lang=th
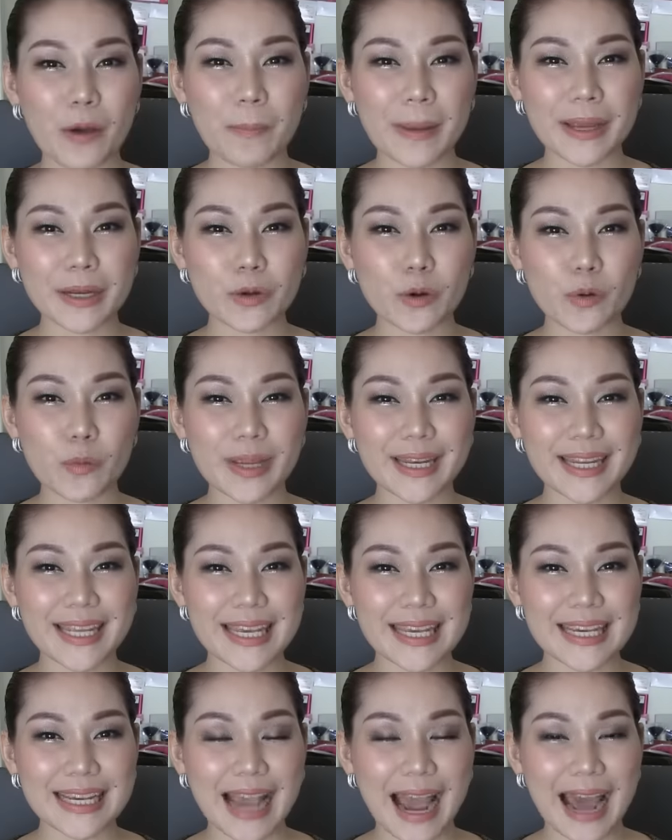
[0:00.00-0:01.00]
เราไปดูวิ
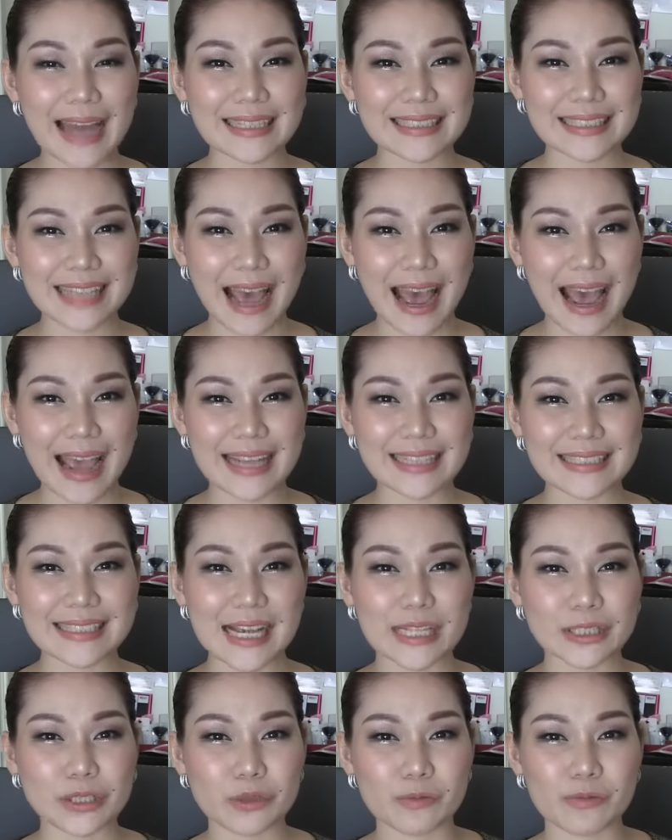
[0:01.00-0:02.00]
ธีการใช้เจ
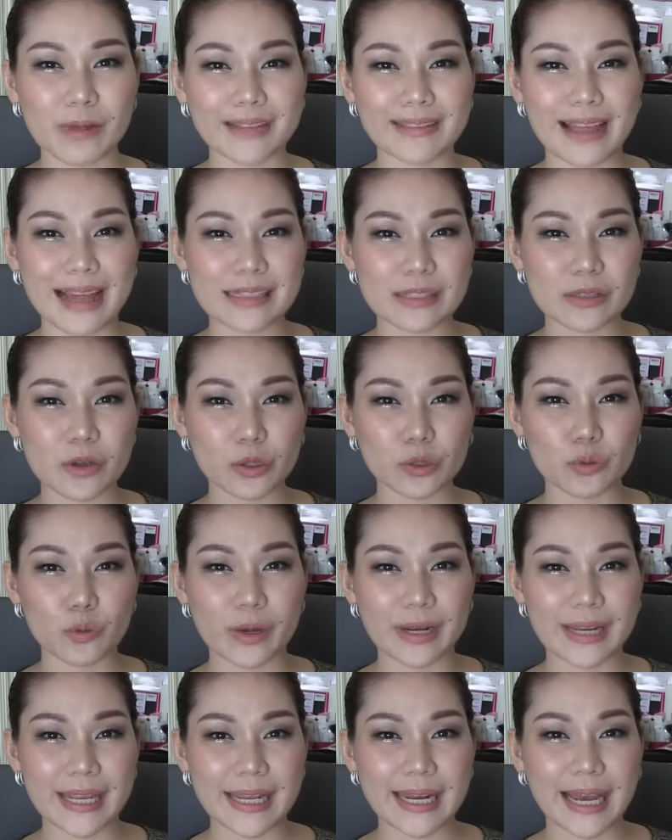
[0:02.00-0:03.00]
จุดไวต้าสโนตั
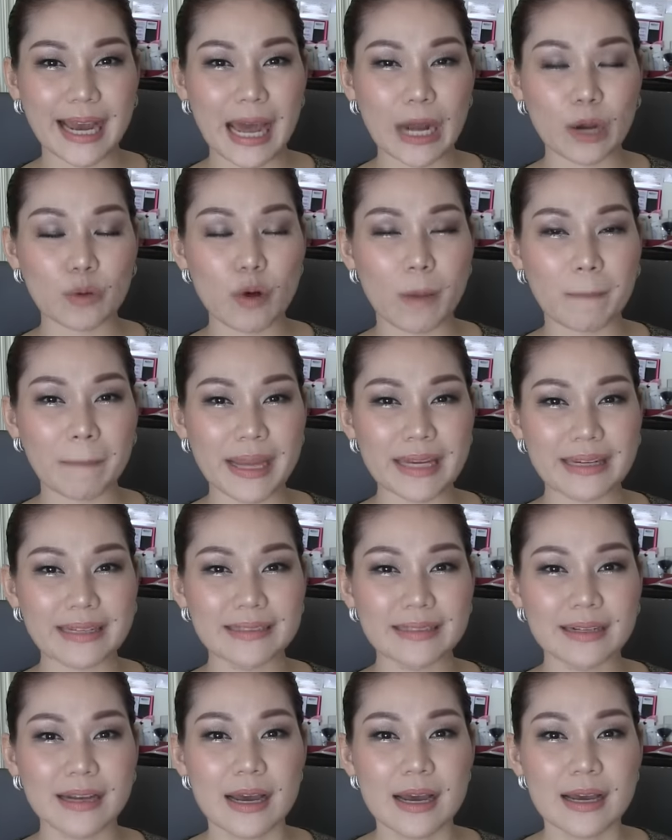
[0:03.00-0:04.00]
วนี้นะคะ รวมไป
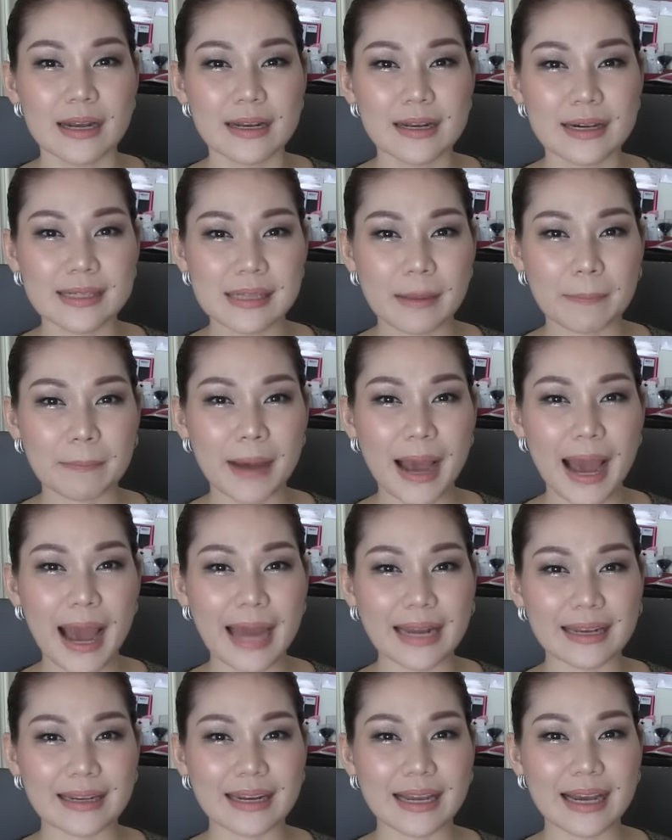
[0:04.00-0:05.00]
ถึงเนื้อสัม
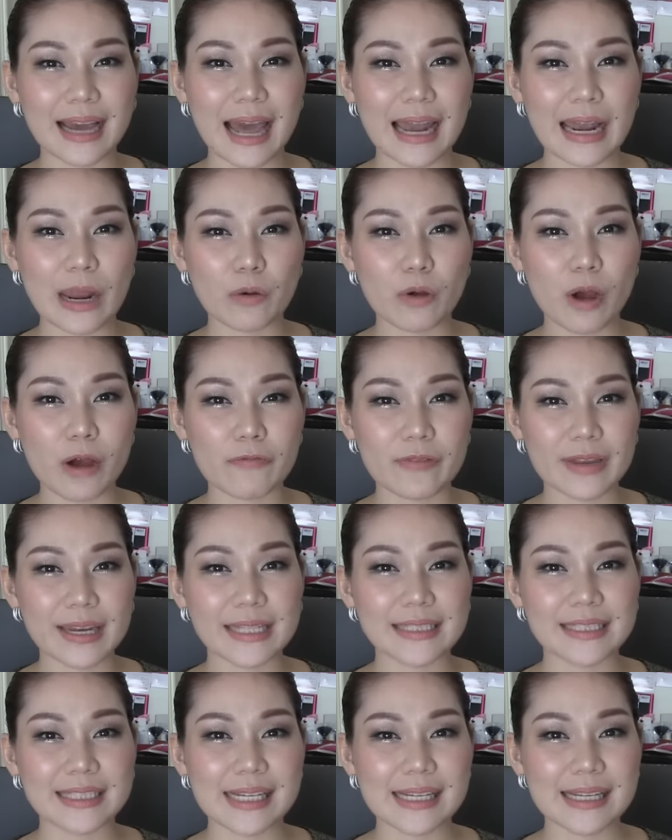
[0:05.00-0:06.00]
ผัสนะคะ แล้วก็ฟิ
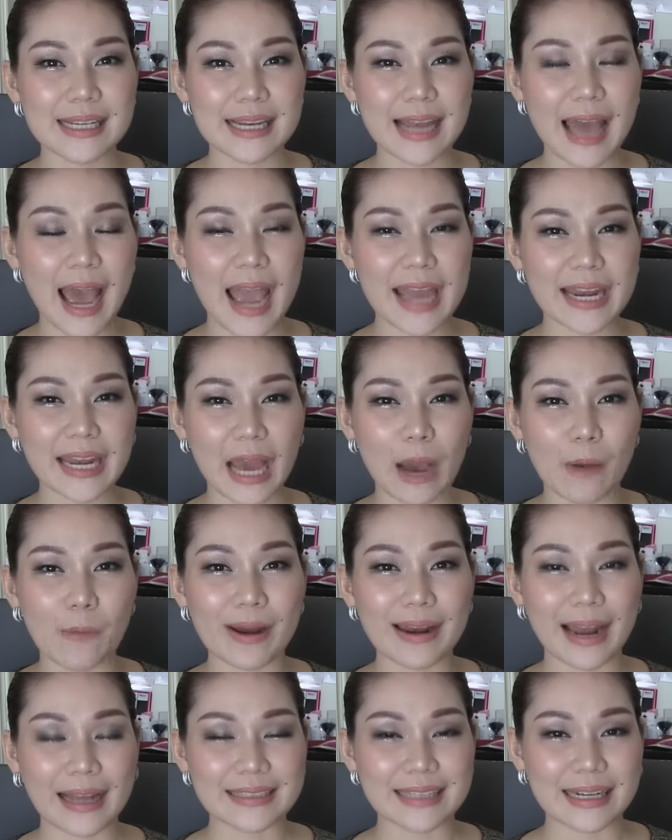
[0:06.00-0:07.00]
นิชชิ่งที่ได้นะคะ
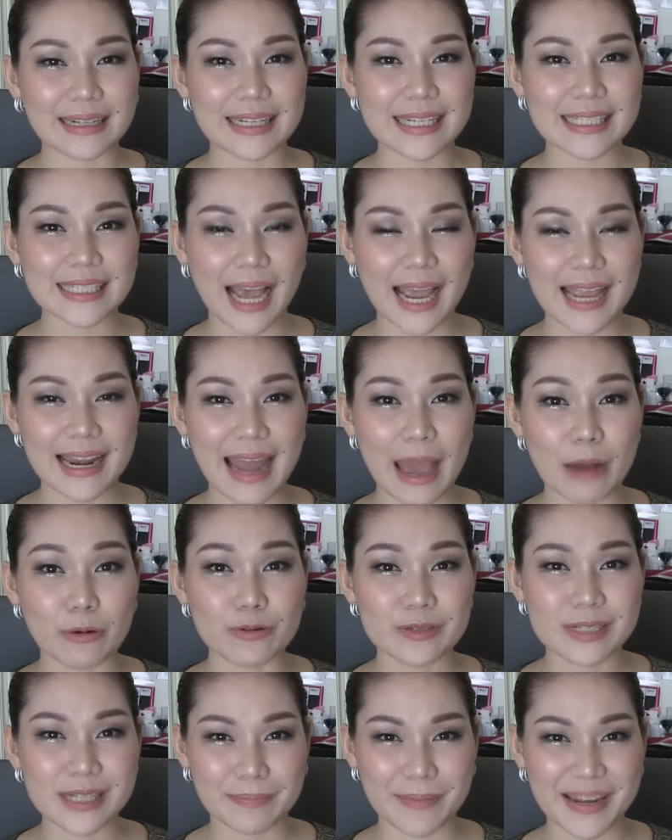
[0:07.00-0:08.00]
ว่าหลังจากที่ใช้แล้ว
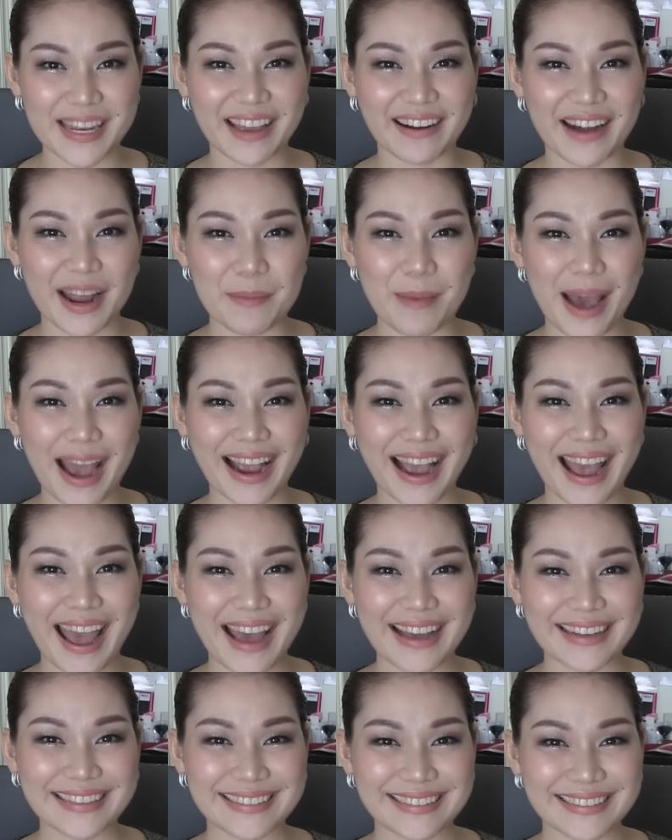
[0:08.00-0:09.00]
รู้สึกเป็นอย่างไรบ้างค่ะ